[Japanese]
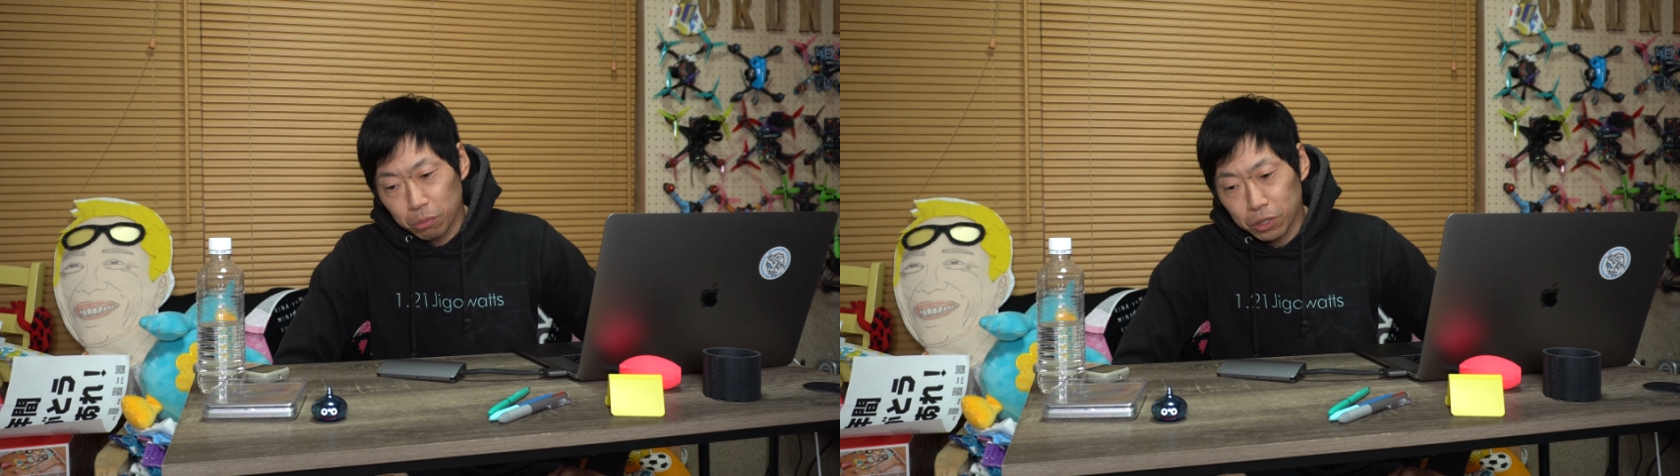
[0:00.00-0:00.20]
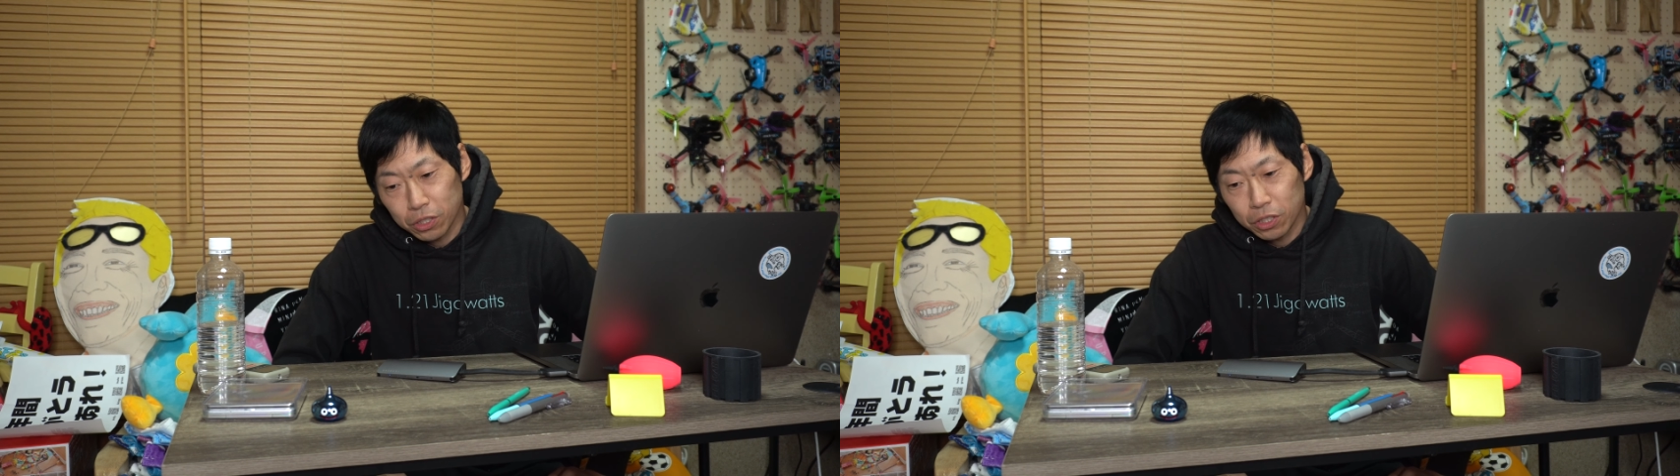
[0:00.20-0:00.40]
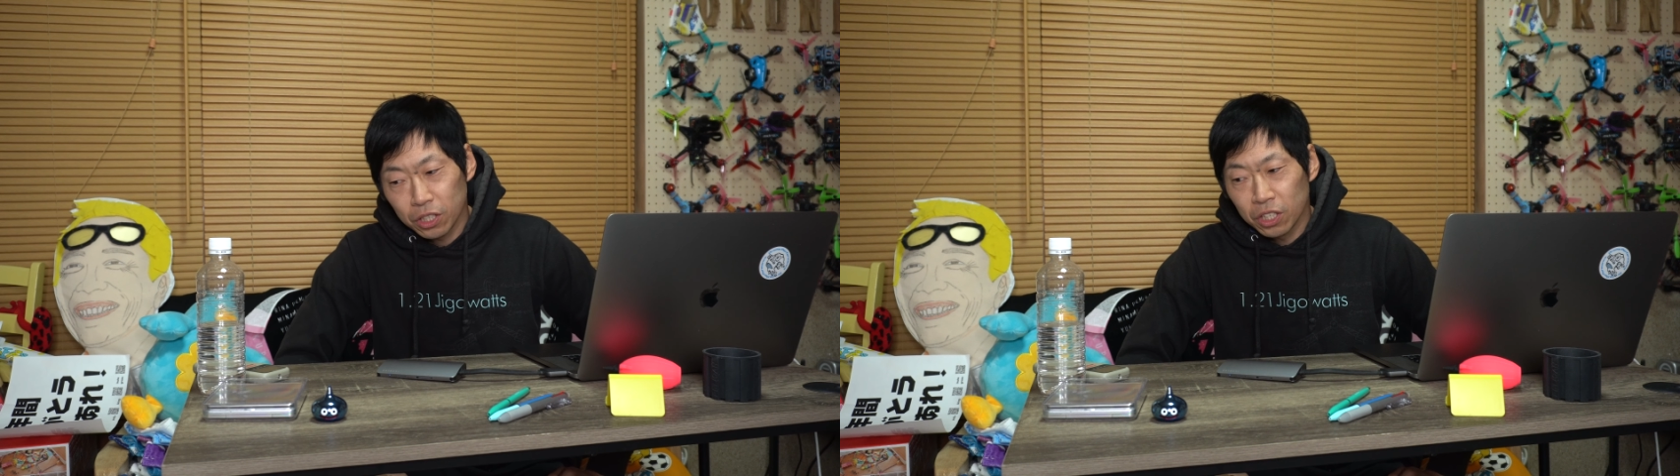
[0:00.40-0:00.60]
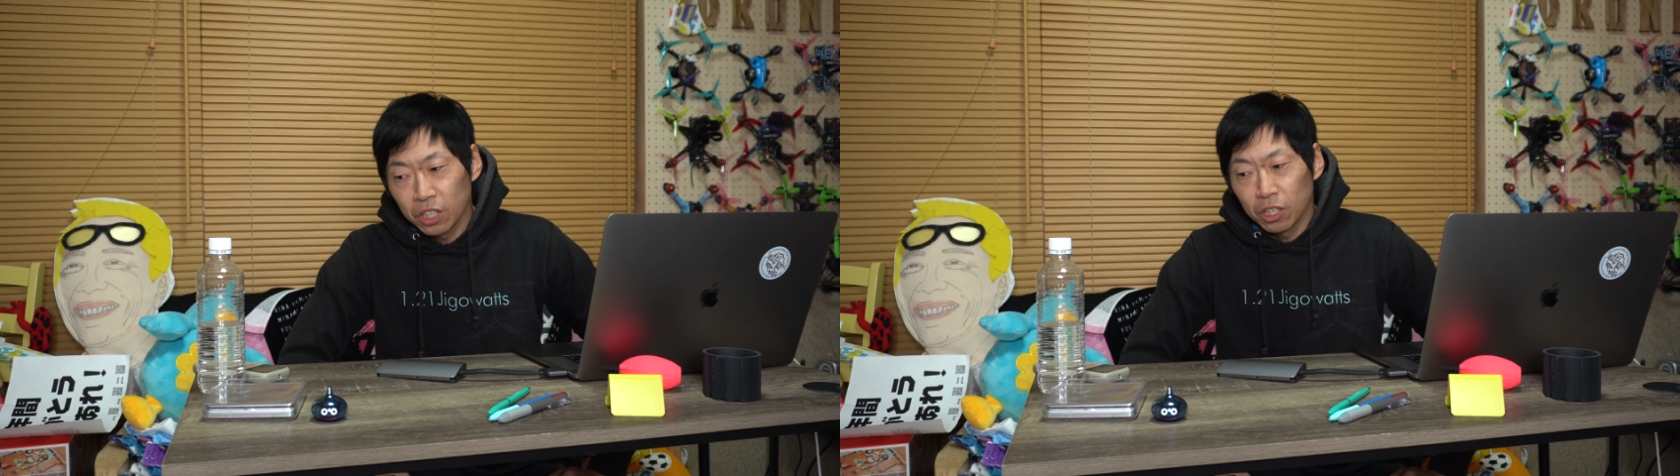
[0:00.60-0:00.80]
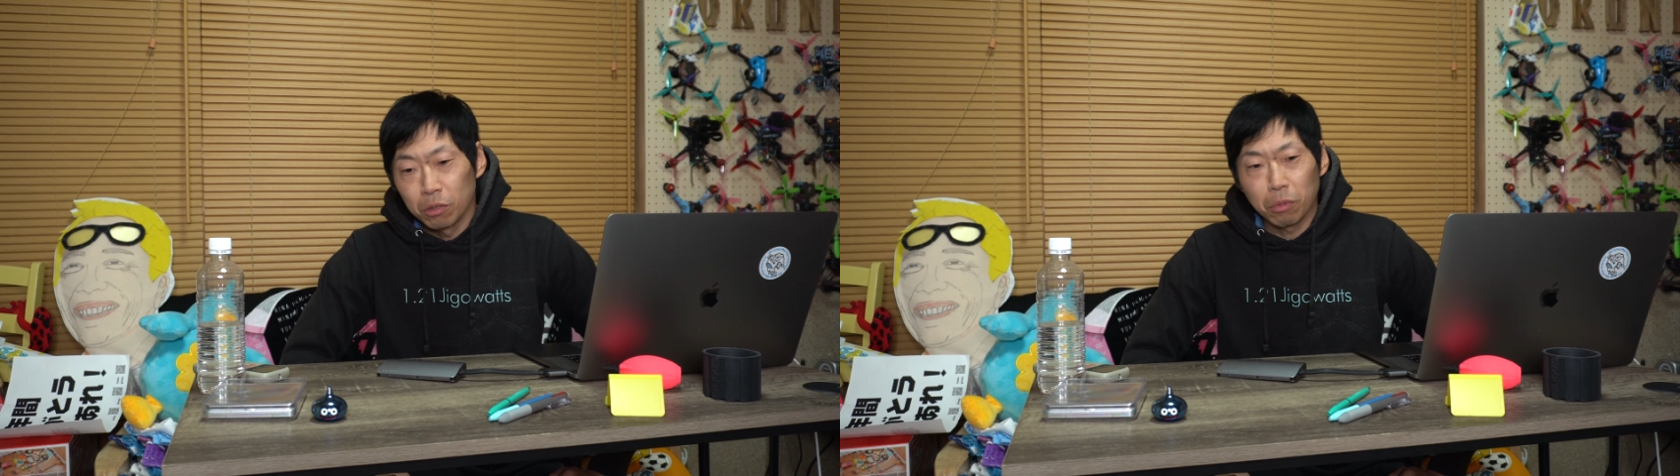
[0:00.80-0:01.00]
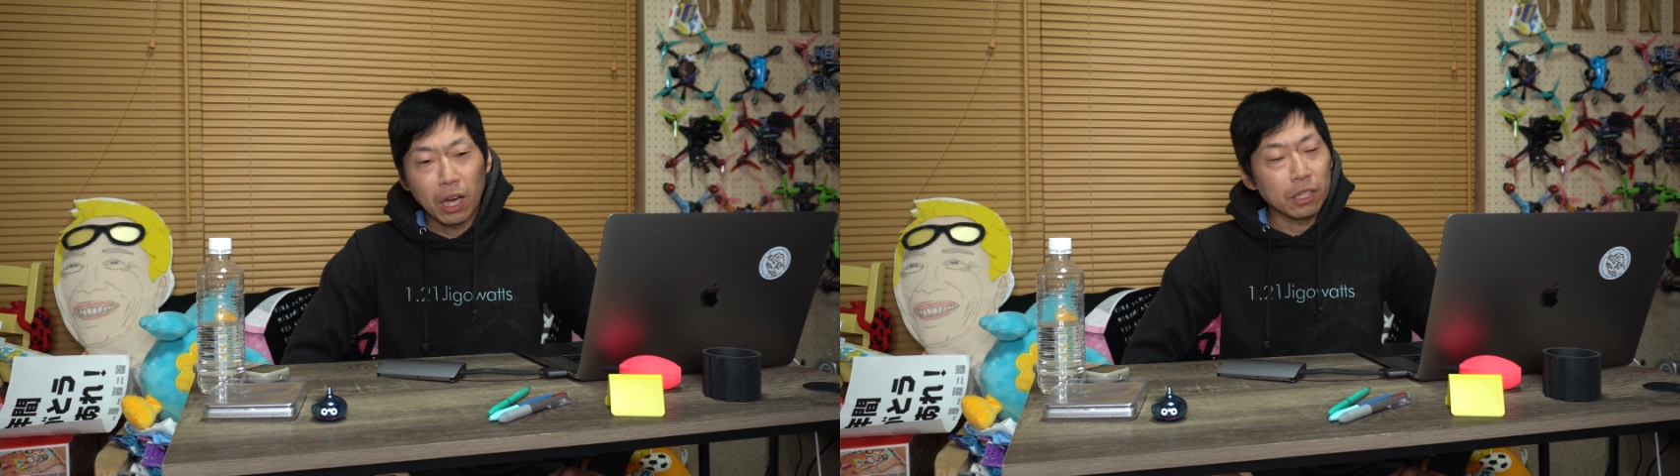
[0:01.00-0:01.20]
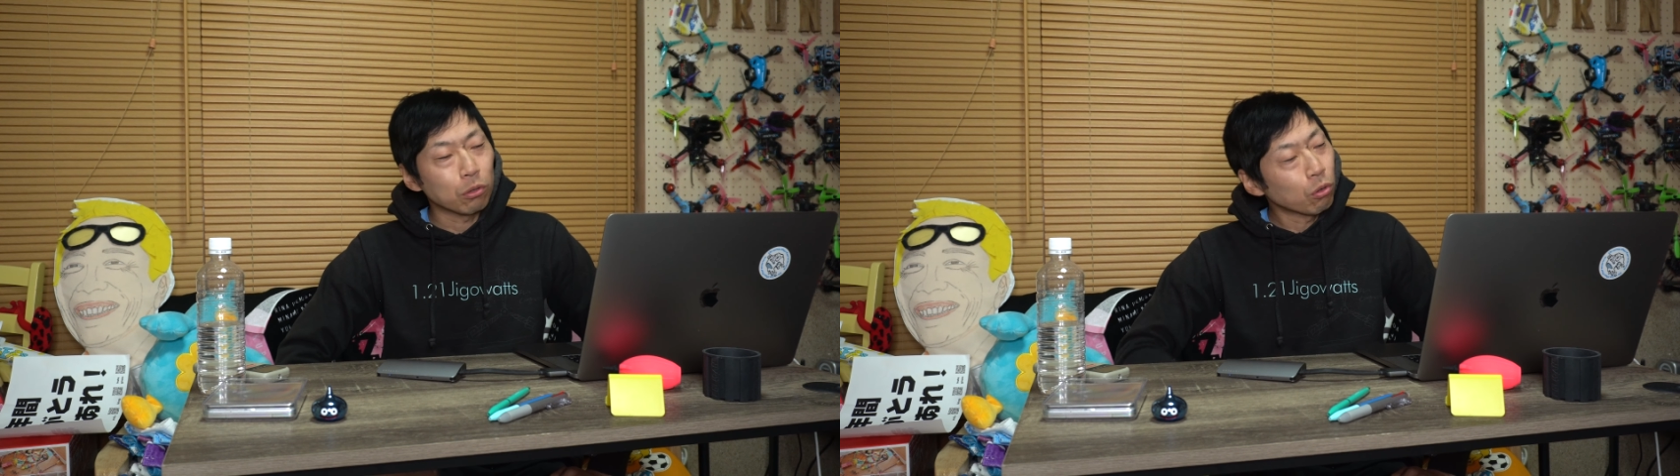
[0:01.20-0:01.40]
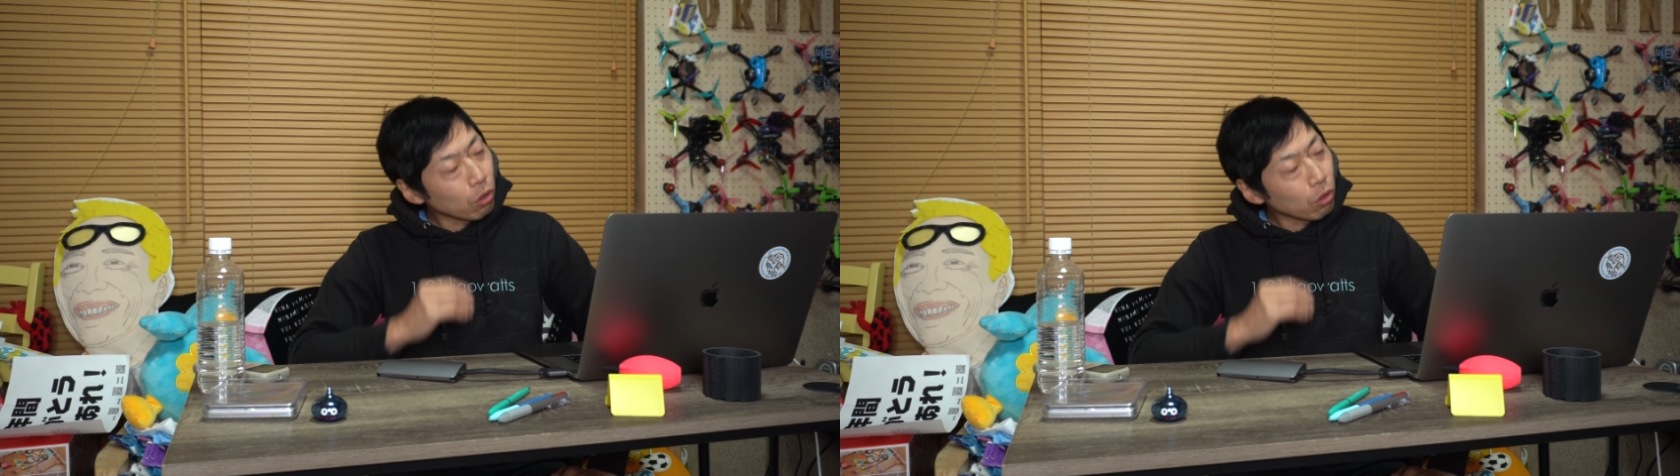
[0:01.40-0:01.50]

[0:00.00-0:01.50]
ます。まあ、ど